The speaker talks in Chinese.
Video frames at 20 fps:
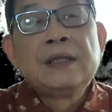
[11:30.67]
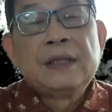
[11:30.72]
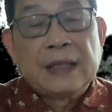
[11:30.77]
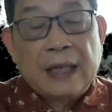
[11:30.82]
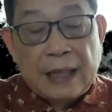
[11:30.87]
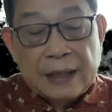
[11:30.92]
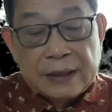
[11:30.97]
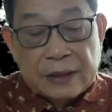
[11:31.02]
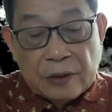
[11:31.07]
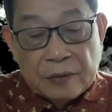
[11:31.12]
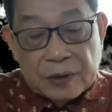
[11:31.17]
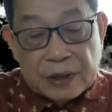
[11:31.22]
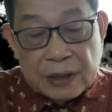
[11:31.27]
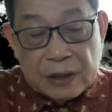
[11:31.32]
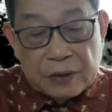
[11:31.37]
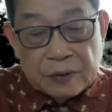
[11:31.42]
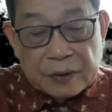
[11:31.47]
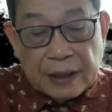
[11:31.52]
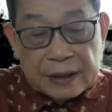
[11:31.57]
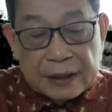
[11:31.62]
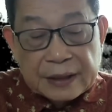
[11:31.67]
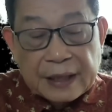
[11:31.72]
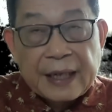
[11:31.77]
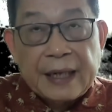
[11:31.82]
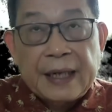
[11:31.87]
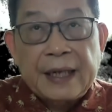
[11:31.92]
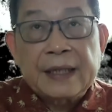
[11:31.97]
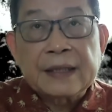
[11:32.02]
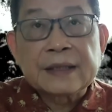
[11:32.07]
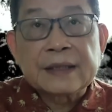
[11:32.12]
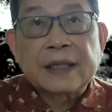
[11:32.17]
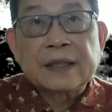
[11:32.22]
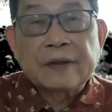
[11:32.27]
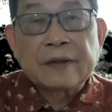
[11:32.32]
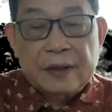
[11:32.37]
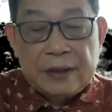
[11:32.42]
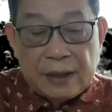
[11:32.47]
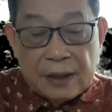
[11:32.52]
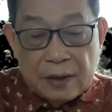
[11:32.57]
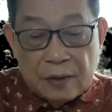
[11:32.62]
亚洲自由电台谈
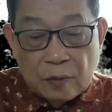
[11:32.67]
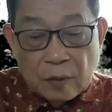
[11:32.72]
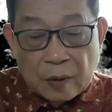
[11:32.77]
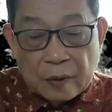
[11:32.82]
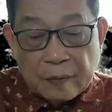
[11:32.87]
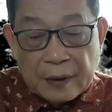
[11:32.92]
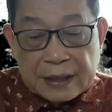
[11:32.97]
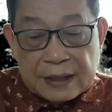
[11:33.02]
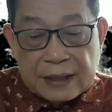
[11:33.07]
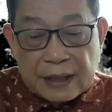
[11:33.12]
到了英国的外